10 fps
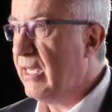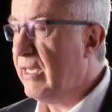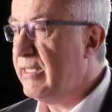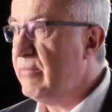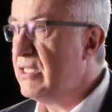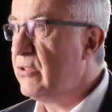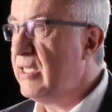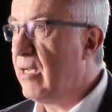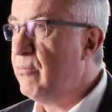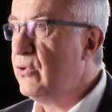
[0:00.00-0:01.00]
y a des
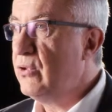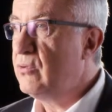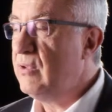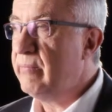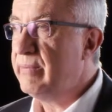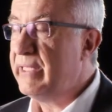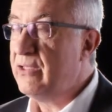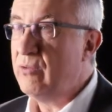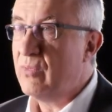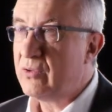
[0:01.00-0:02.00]
missionnaires un peu de tous les
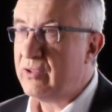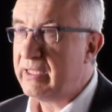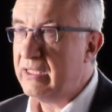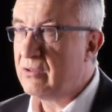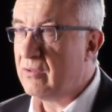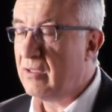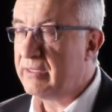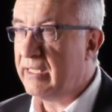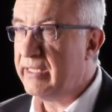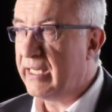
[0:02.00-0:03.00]
pays du monde qui sont en
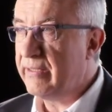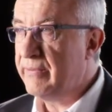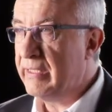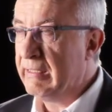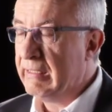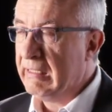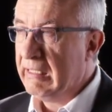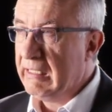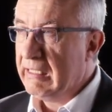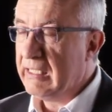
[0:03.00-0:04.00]
train d'arriver.
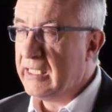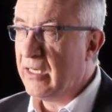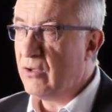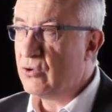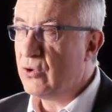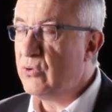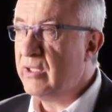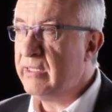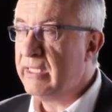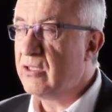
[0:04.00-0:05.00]
Il y a
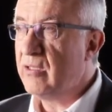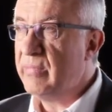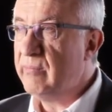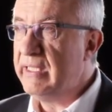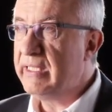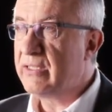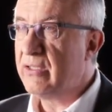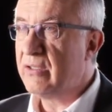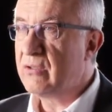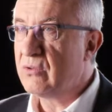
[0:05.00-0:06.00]
aujourd'hui une école biblique
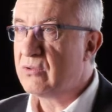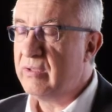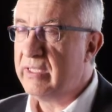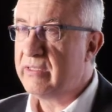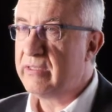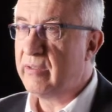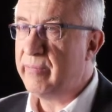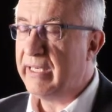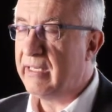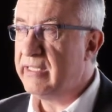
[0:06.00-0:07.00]
euh, construite euh,
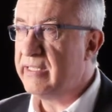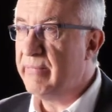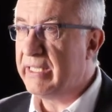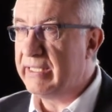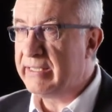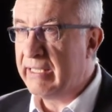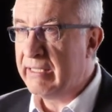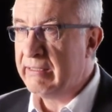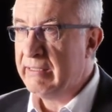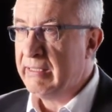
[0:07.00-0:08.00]
par les Américains